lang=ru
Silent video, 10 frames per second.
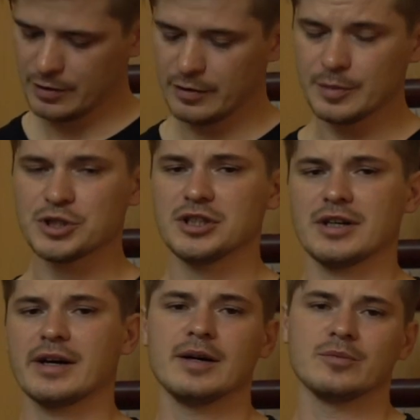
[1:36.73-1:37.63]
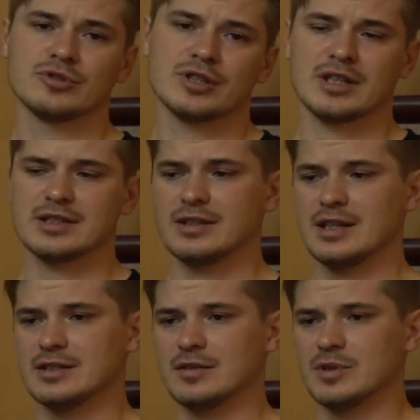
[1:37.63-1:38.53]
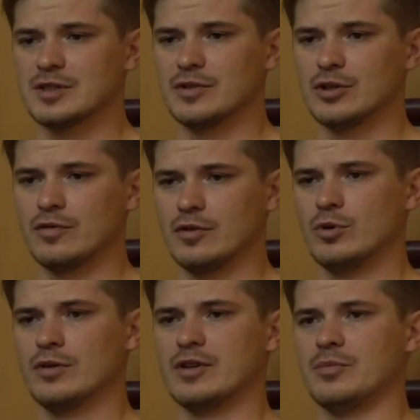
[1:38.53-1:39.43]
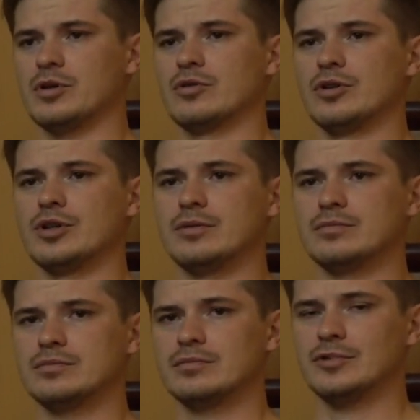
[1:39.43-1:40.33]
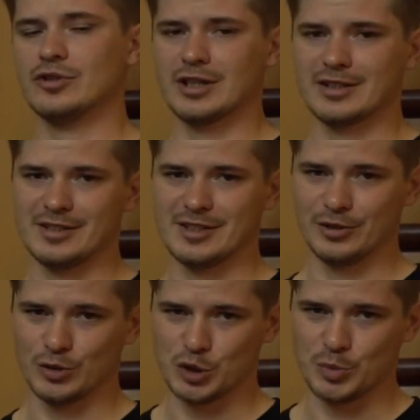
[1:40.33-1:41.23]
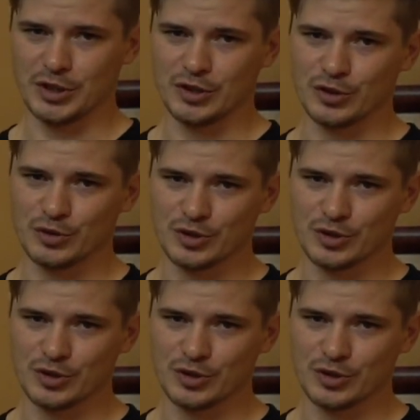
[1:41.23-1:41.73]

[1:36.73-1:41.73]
Вообще такая музыка задаст атмосферу в любое время года, но как нельзя лучше подойдет